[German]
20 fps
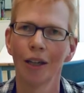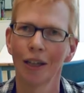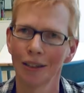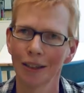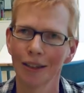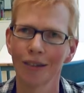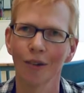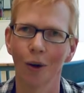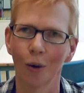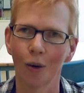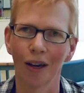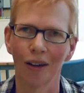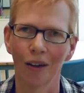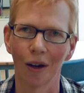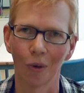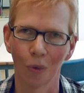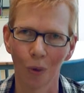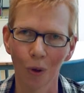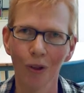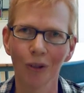jetzt auch
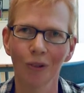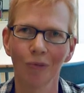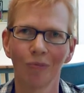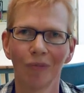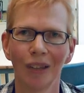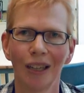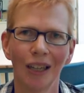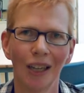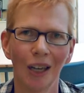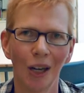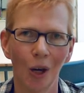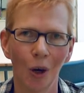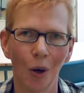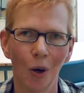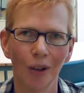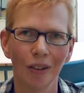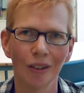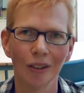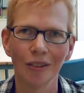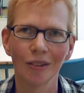analog.
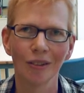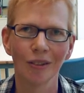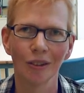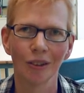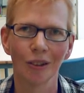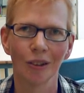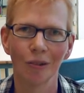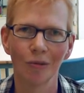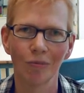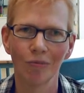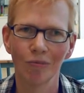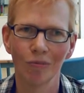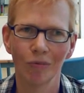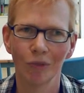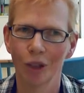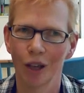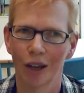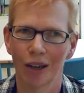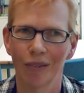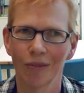Und äh,
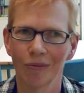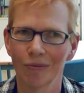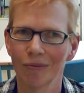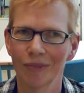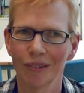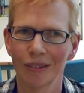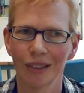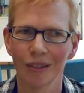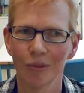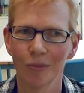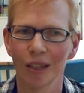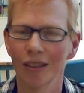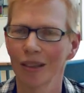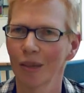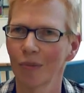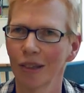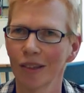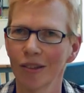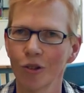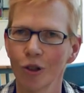ja, das macht am
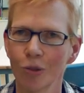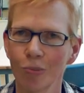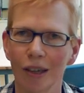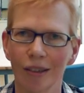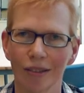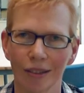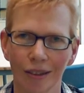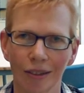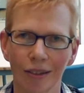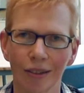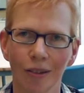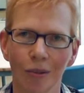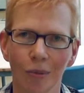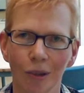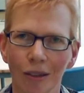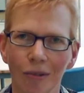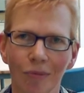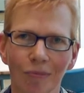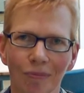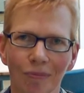meisten Spaß eigentlich dabei.